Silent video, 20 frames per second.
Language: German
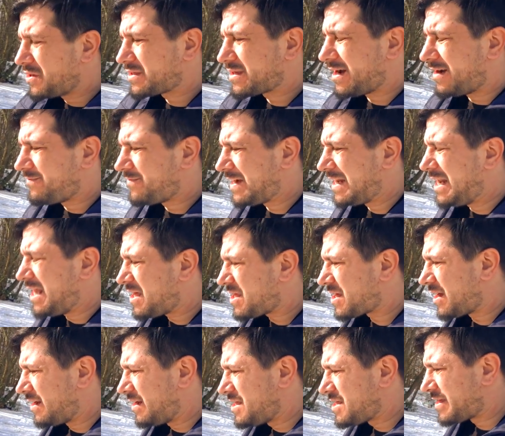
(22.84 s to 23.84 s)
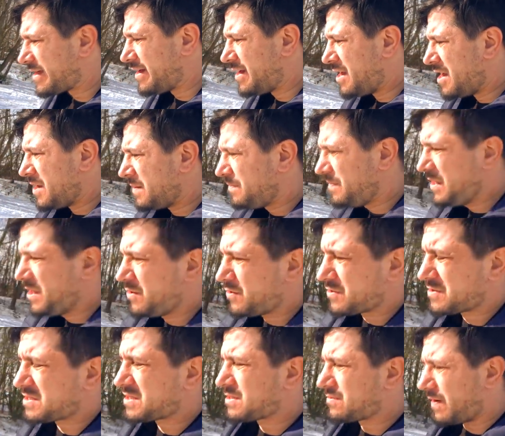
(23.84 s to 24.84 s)
Heute haben wir lächerliche
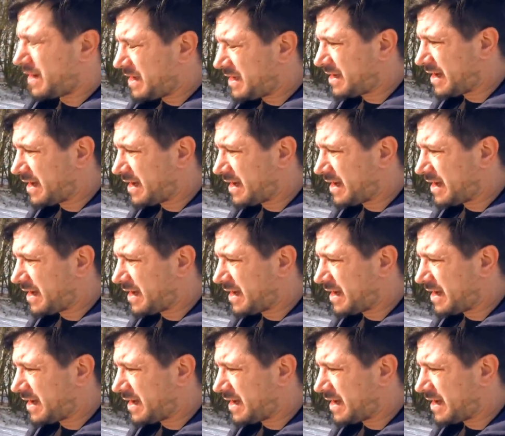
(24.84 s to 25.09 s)
minus 2